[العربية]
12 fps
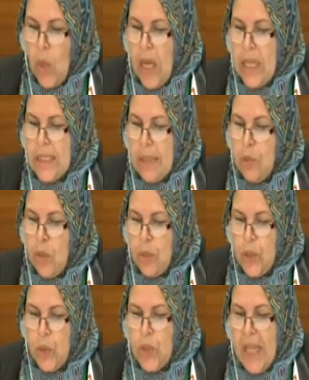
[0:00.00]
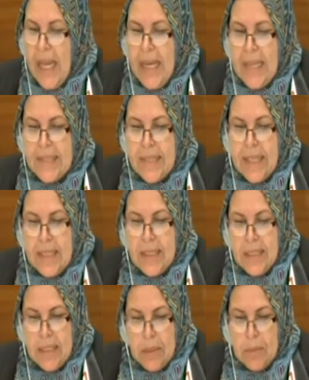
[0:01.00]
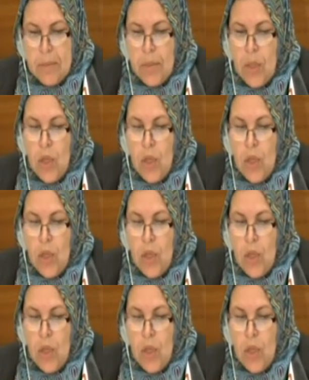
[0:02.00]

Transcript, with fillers: وهدموا البيوت على ساكنيهم